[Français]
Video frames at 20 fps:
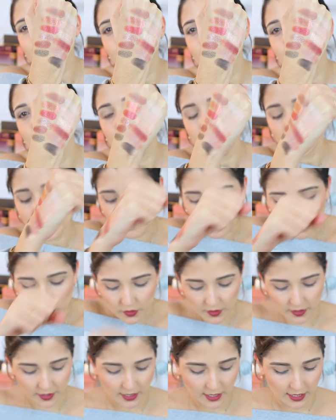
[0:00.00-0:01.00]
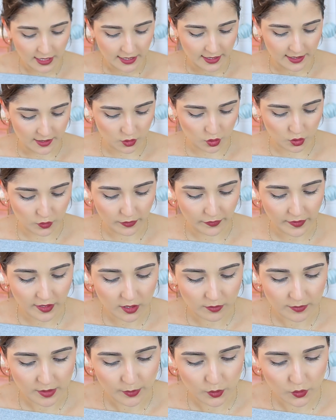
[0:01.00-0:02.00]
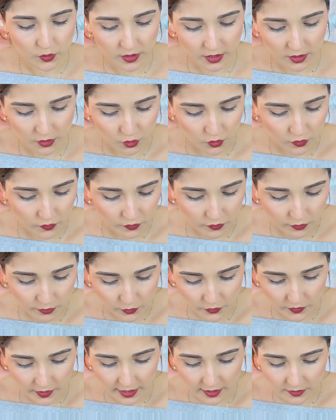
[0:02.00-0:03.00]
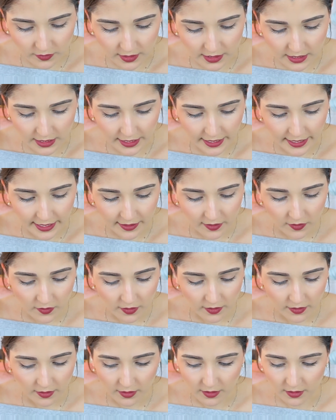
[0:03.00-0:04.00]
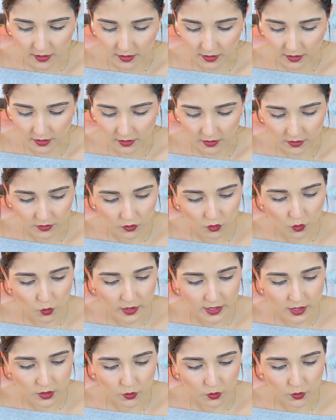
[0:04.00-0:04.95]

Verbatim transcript: très très bonne. Et ce que je vais faire comme d'habitude, c'est que je vais vous montrer en direct euh, trois